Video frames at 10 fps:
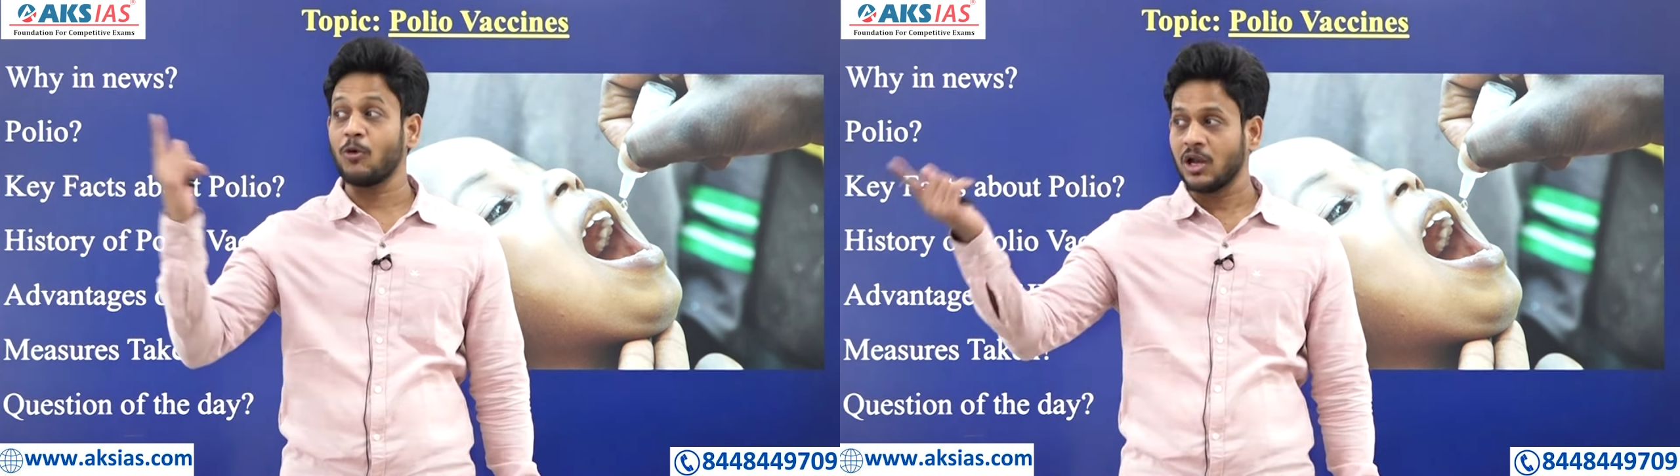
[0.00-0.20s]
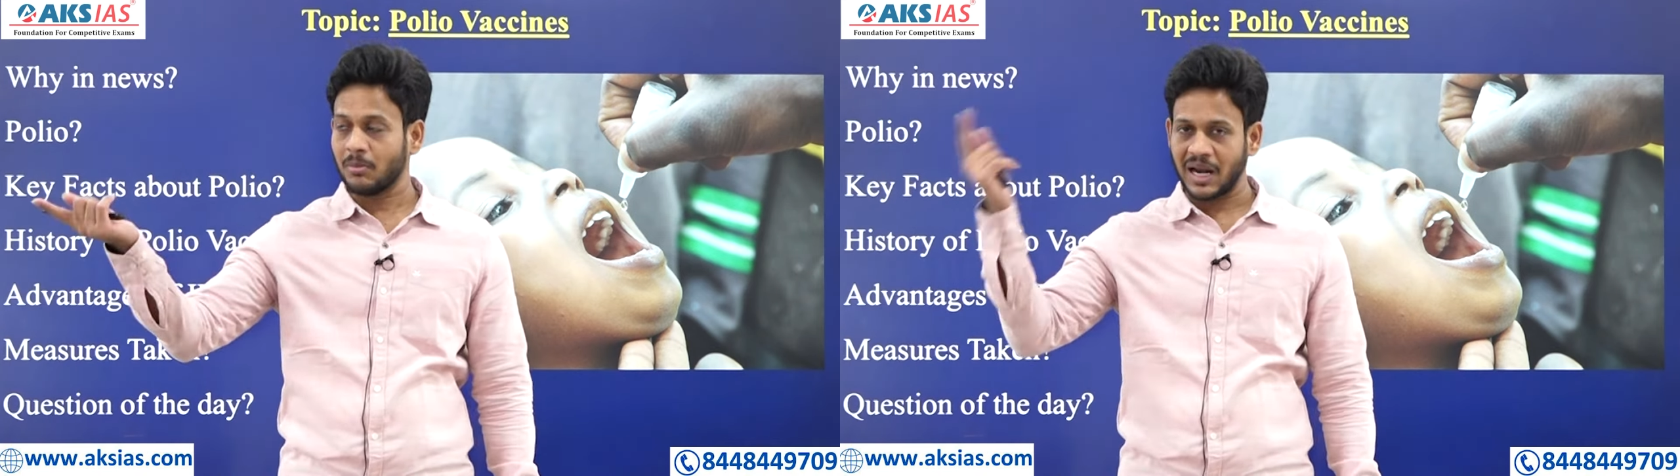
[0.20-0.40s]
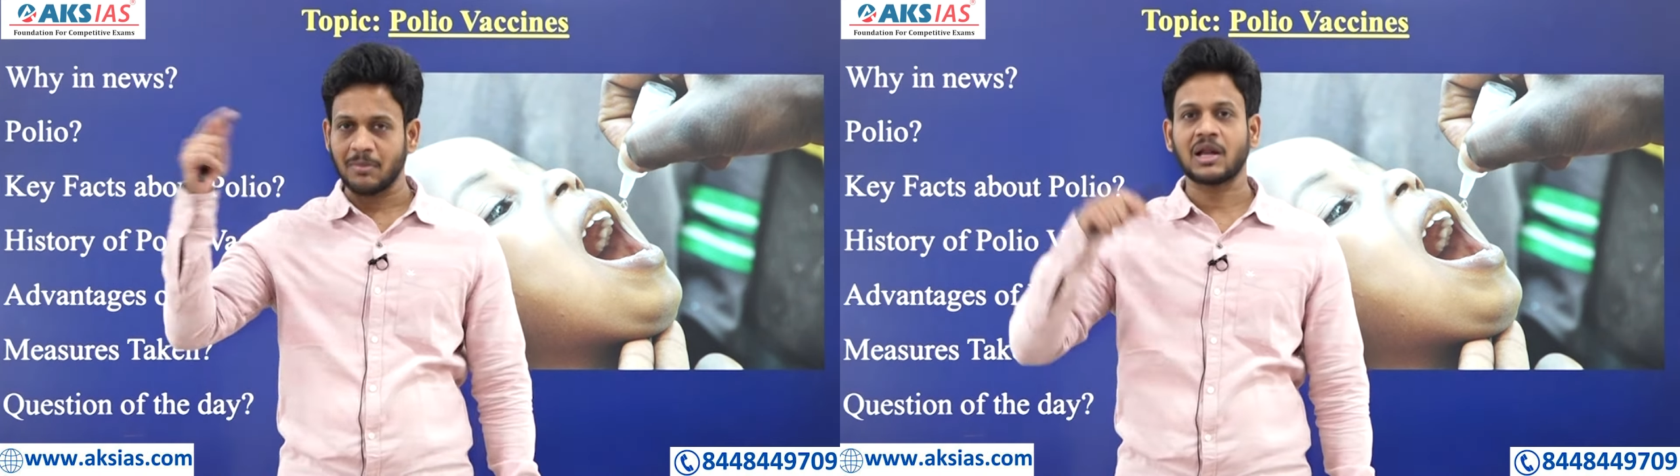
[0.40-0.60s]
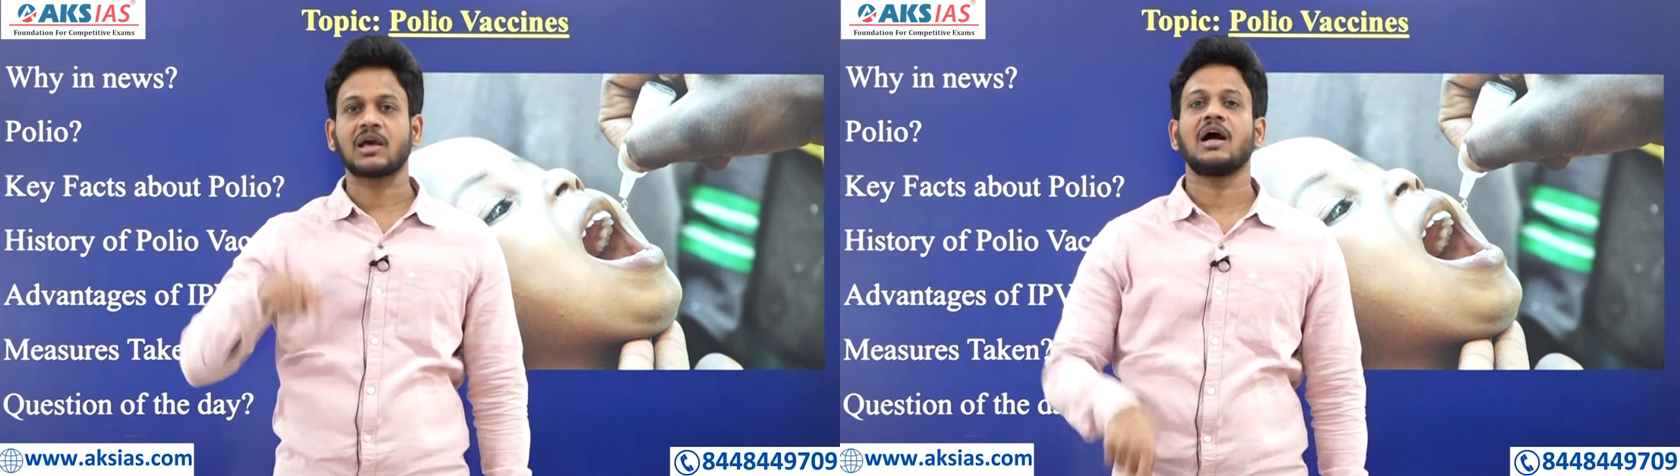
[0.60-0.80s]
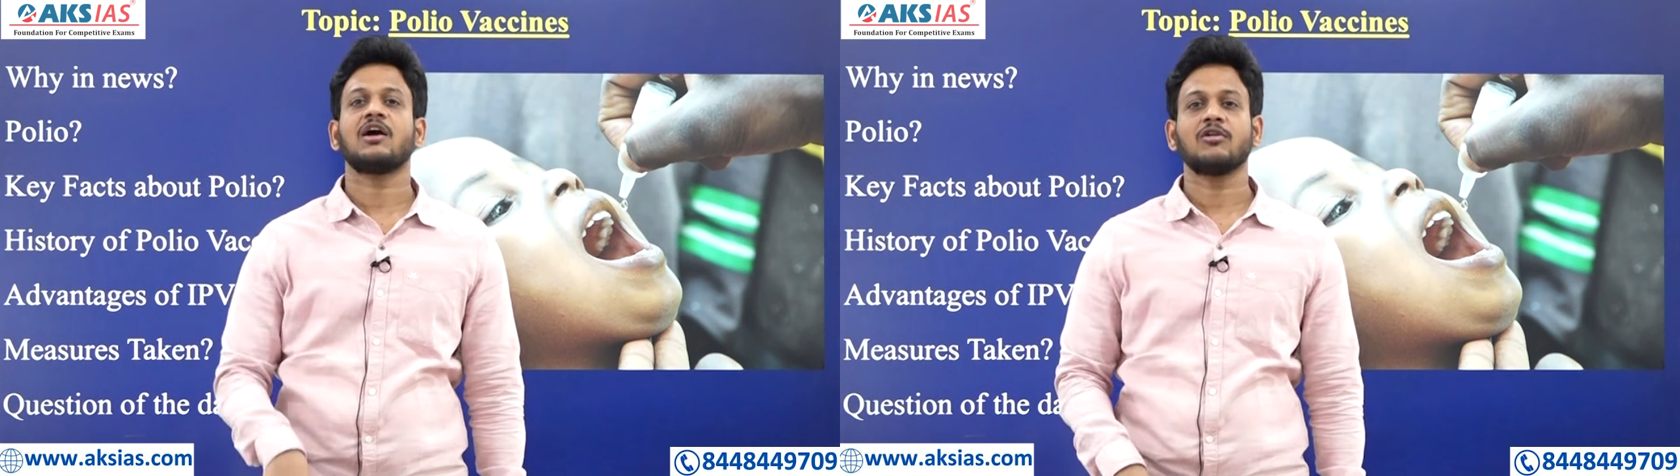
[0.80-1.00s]
పోలియో మళ్ళీ
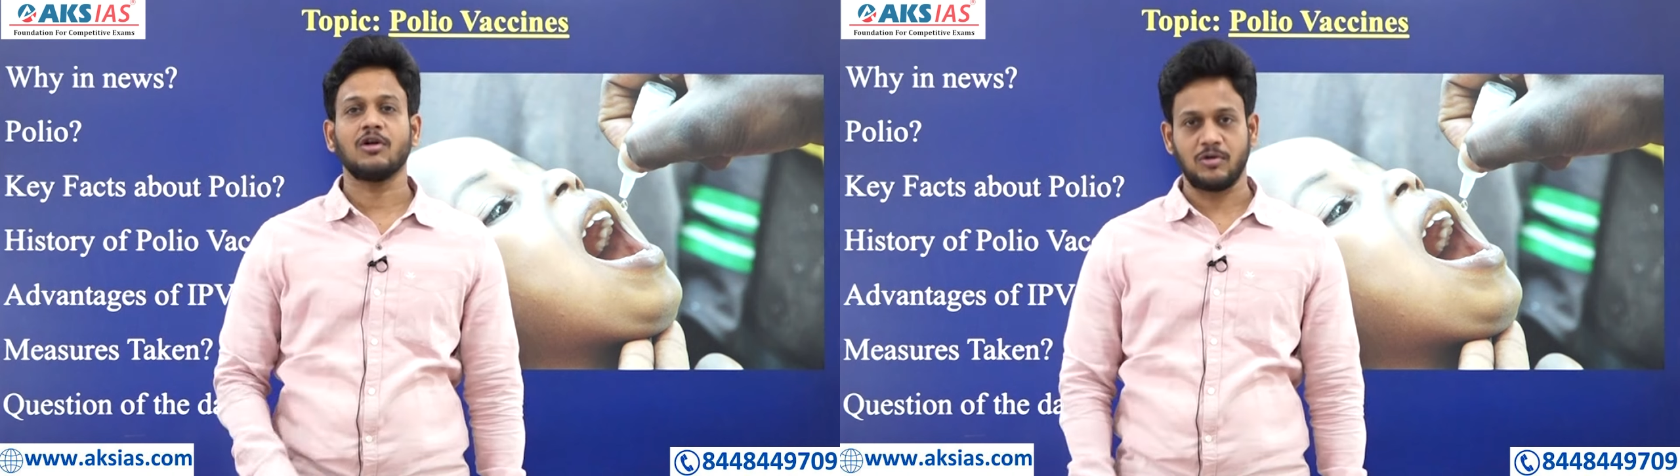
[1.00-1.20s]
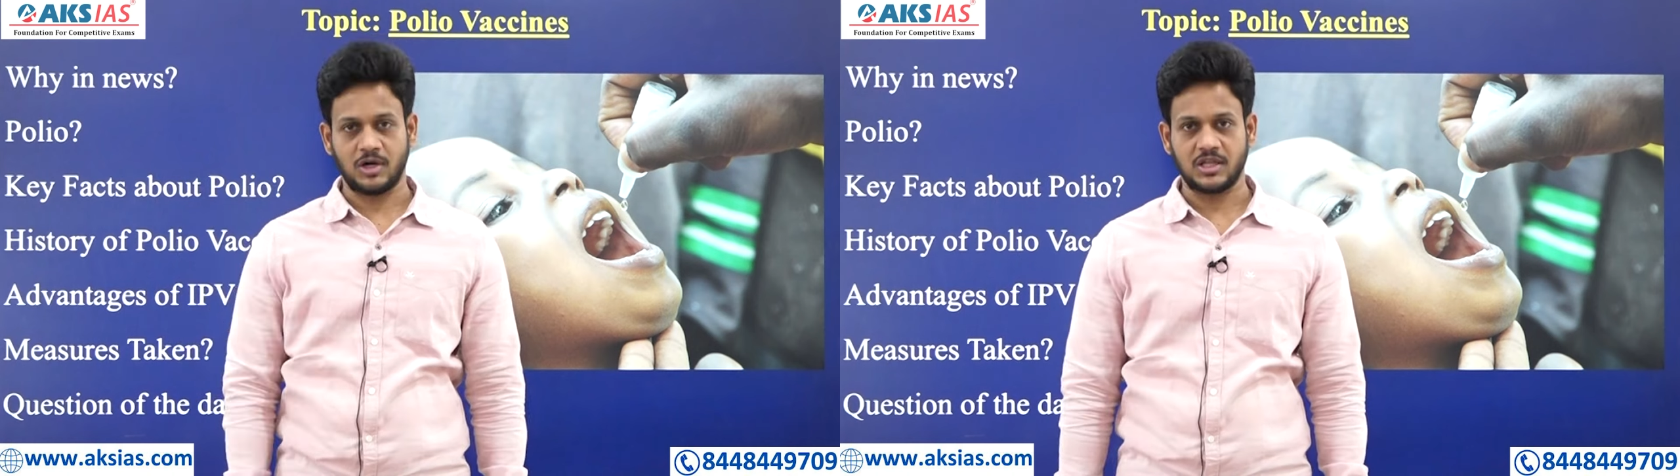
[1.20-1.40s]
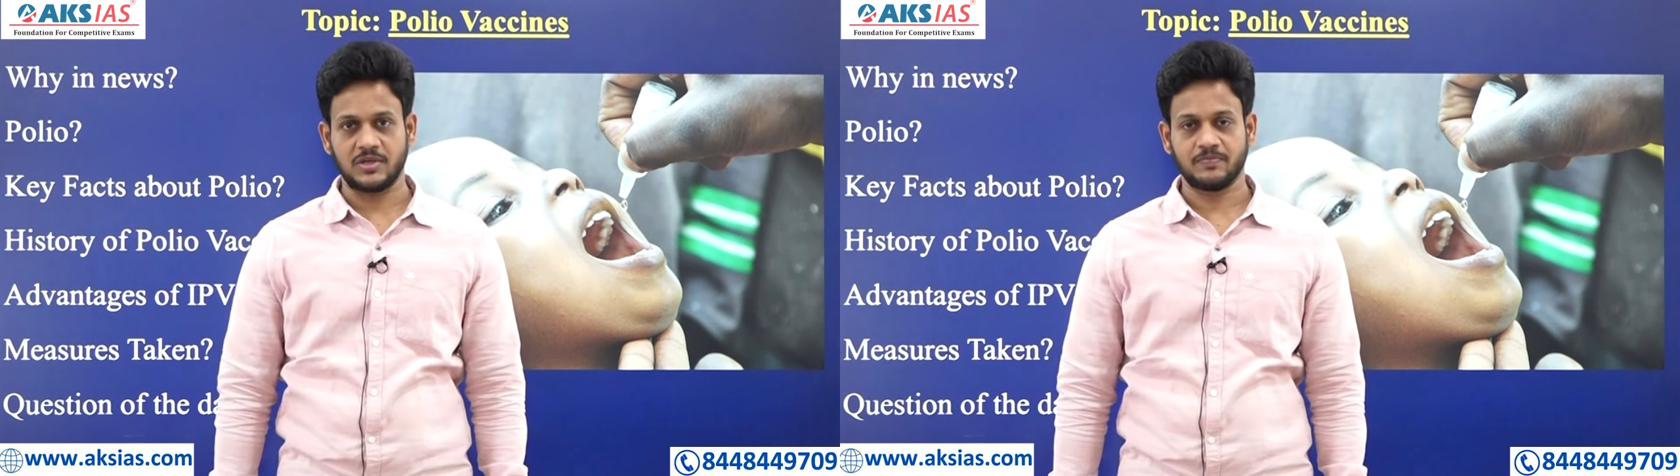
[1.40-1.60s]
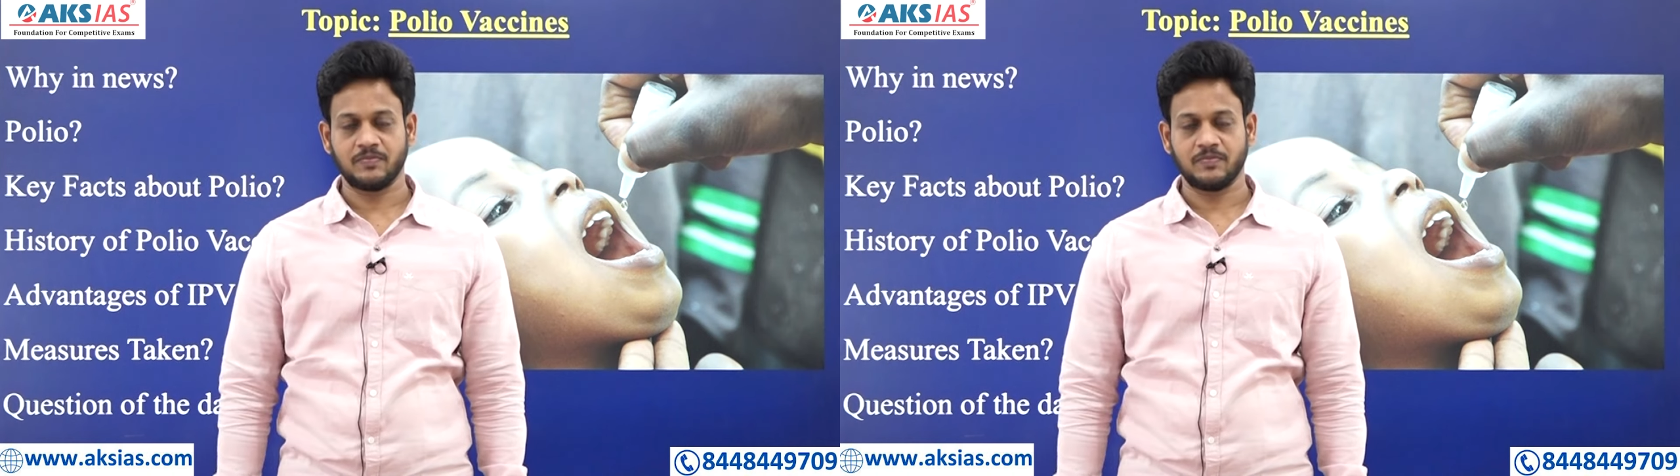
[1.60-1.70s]
మనకు రాకుండా ఉంటుంది